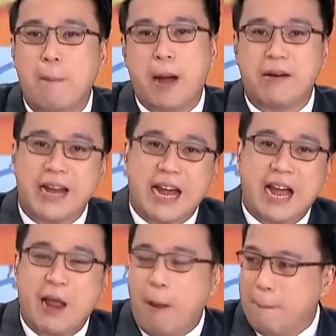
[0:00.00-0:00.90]

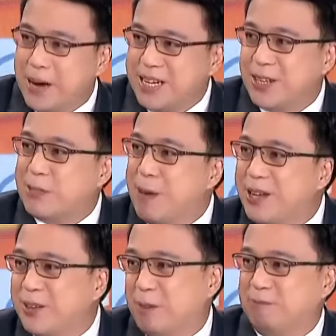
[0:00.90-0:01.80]
Maria versus
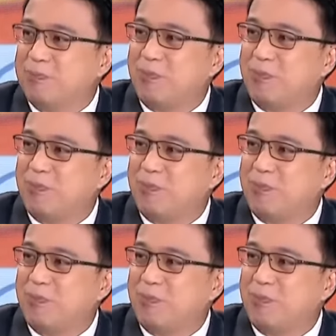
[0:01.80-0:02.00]
Pedro.